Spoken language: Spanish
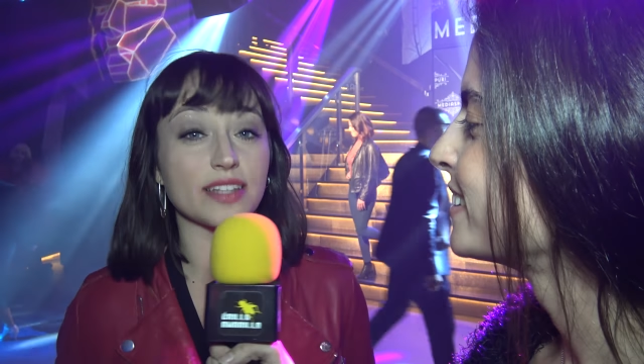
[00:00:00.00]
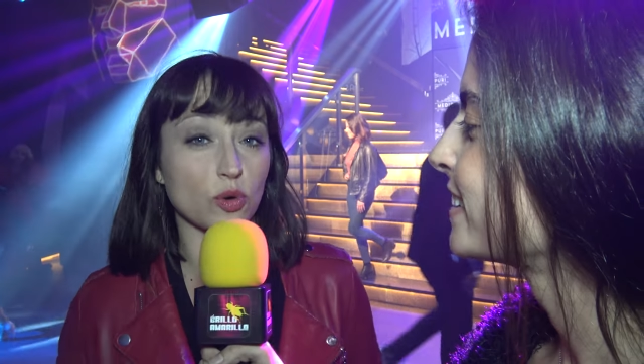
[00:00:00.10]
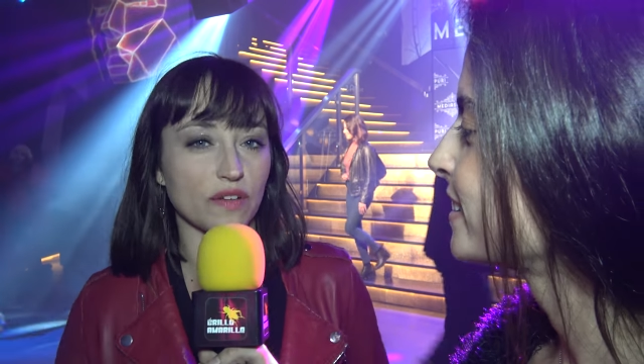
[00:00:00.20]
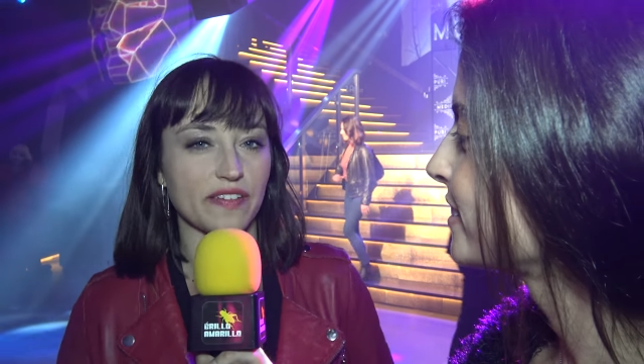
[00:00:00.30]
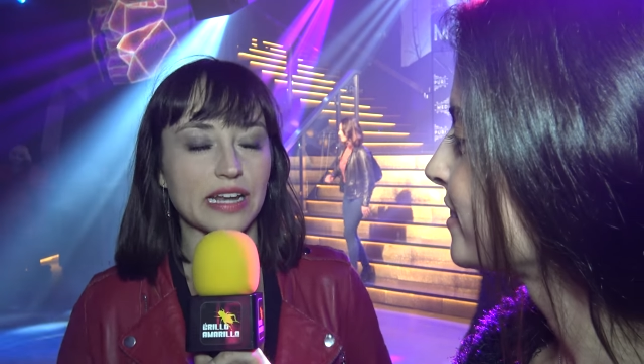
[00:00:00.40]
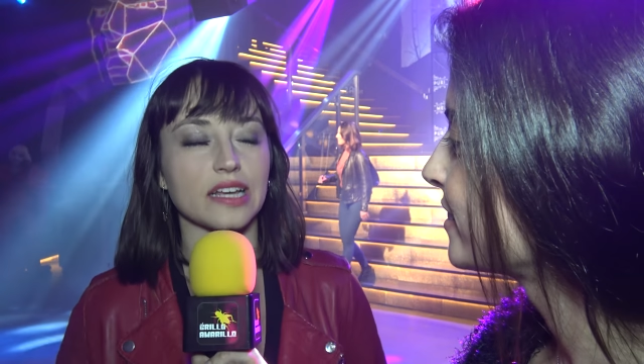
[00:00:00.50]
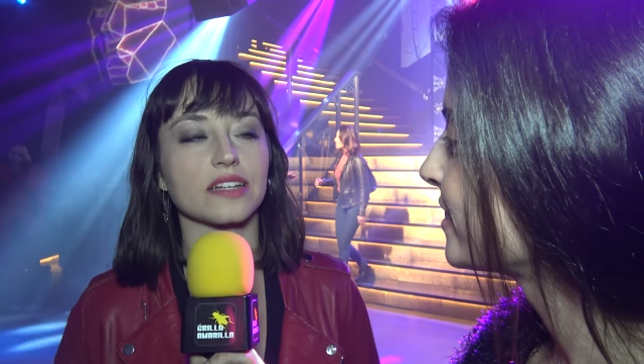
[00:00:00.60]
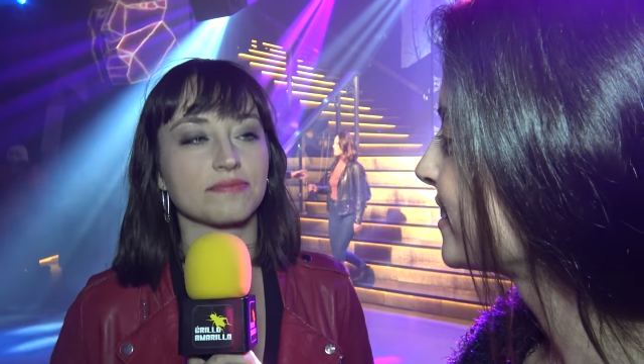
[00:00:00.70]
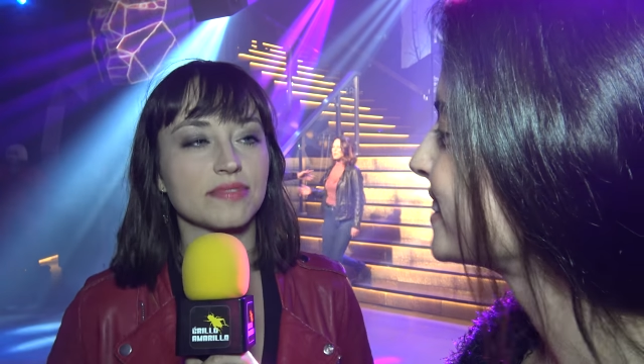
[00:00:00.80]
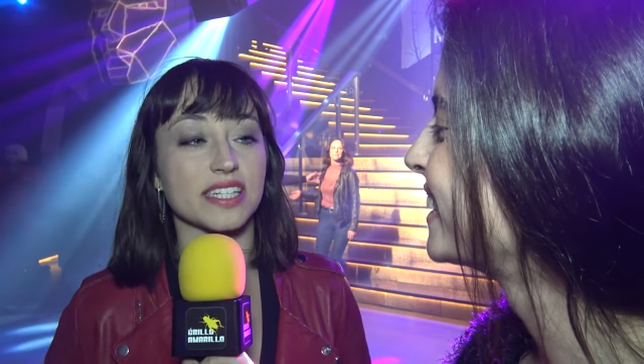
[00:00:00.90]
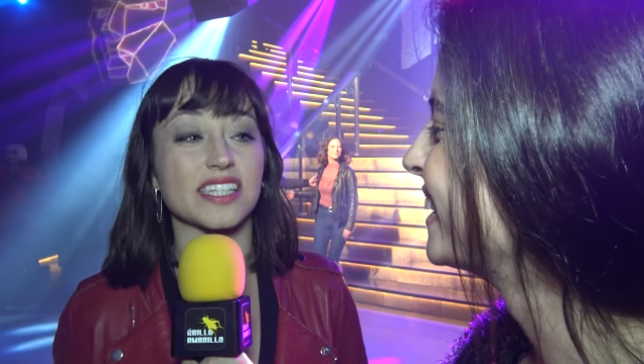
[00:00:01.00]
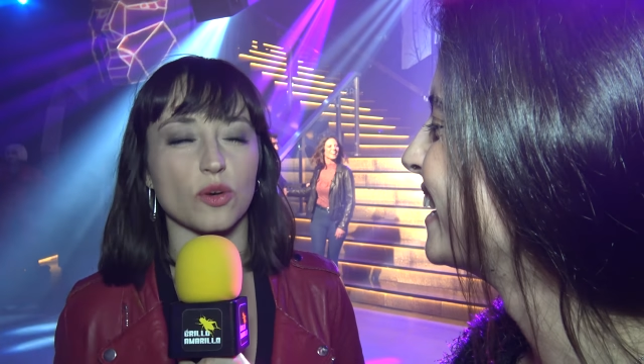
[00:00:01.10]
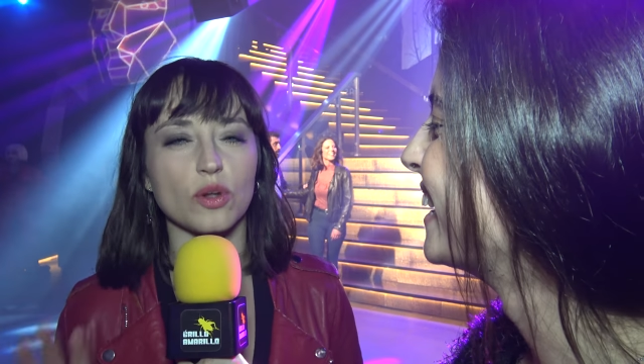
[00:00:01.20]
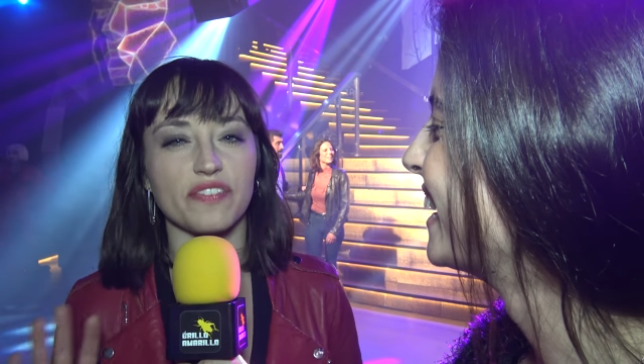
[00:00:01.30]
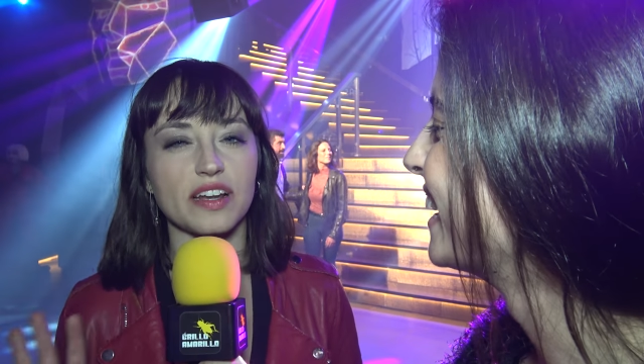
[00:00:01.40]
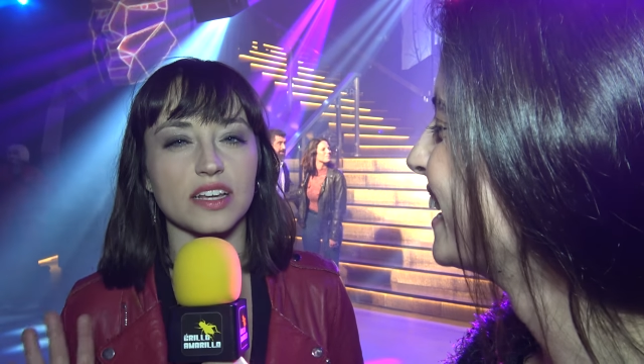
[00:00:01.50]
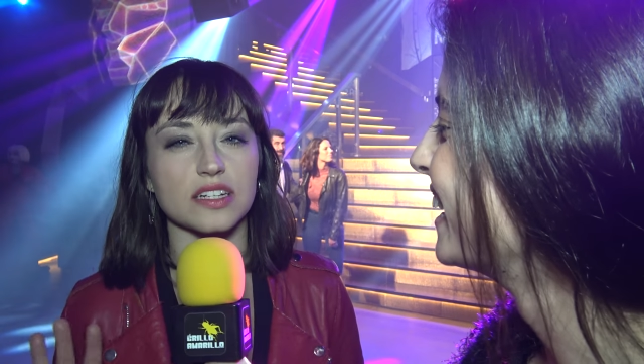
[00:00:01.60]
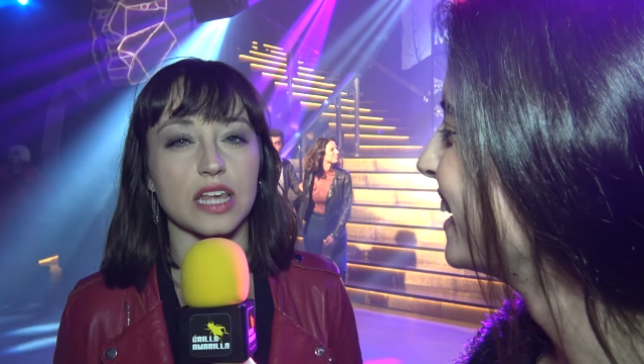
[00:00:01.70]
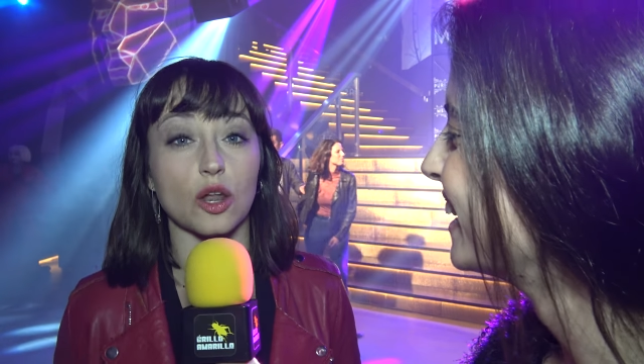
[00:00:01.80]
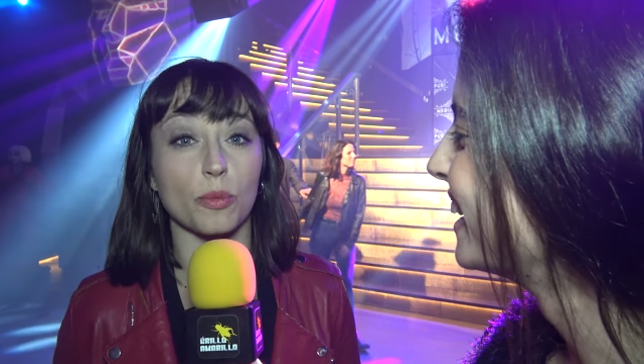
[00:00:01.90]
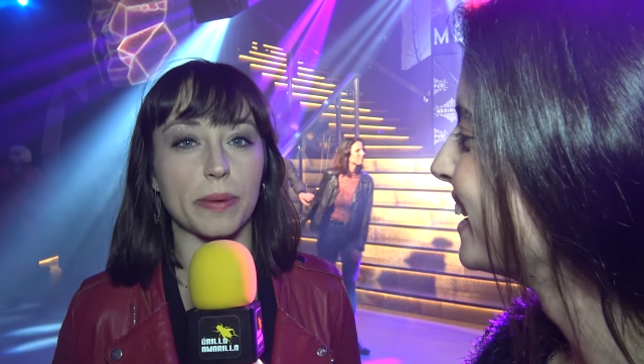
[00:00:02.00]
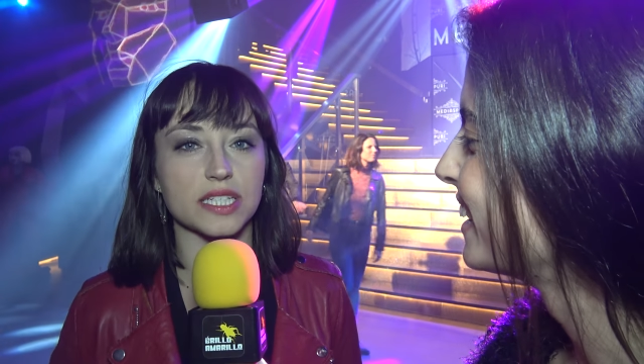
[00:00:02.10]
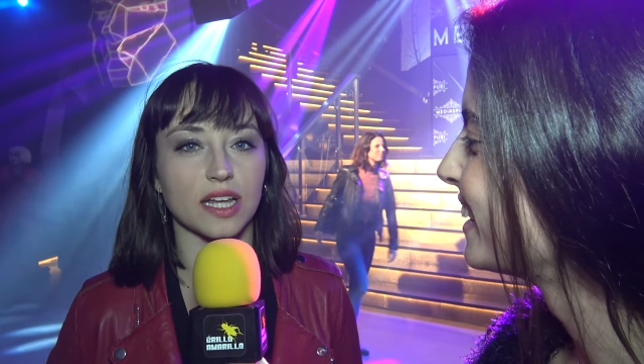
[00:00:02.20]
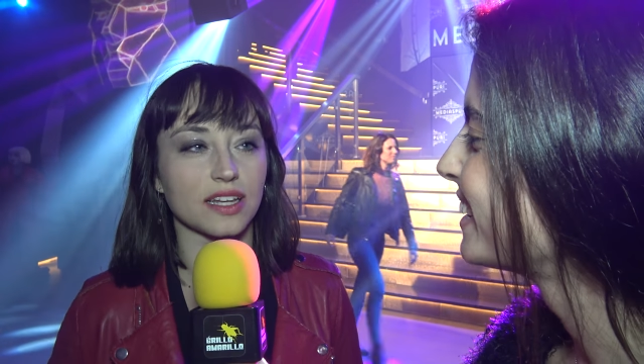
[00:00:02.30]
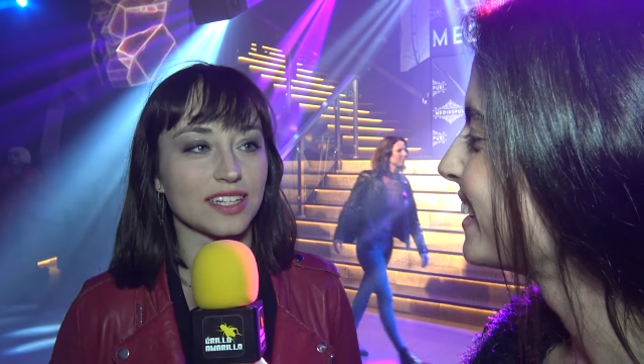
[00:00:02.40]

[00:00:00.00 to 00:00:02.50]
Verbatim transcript: tengo el feeling. Y si tengo el feeling es que algo pasa.